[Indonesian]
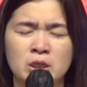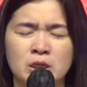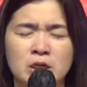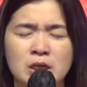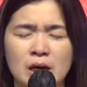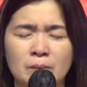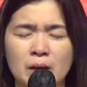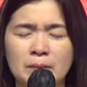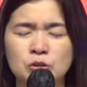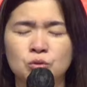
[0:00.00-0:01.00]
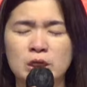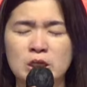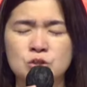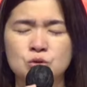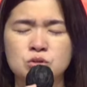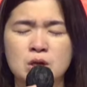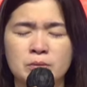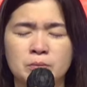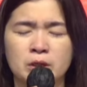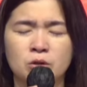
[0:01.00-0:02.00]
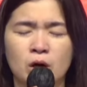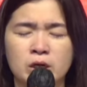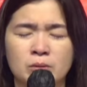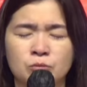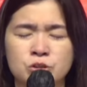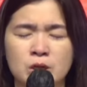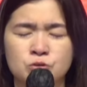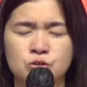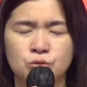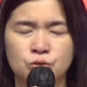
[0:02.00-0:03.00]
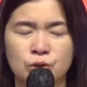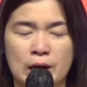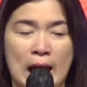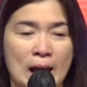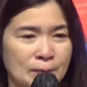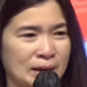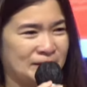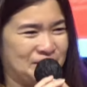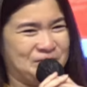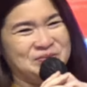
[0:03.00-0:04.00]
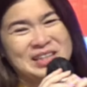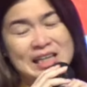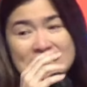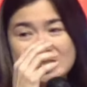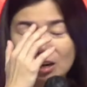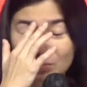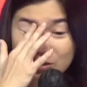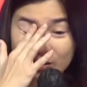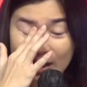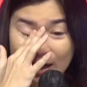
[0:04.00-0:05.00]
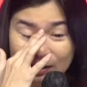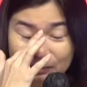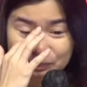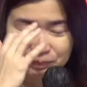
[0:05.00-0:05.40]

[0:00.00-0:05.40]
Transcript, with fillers: Di dalam nama Tuhan Yesus kami berdoa dan mengucap syukur. Amin. Shalom saudara.